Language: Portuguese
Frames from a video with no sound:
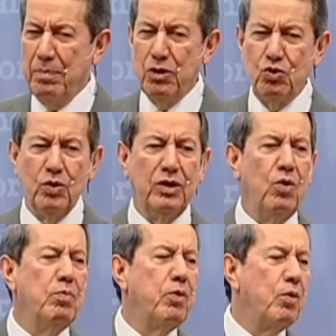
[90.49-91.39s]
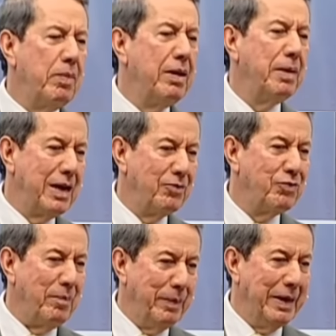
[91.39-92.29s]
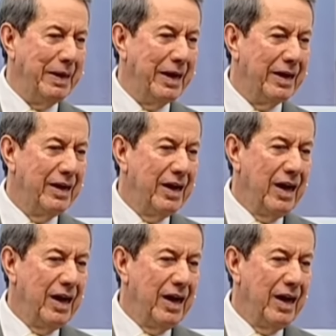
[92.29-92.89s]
pessoa tem um problema na família.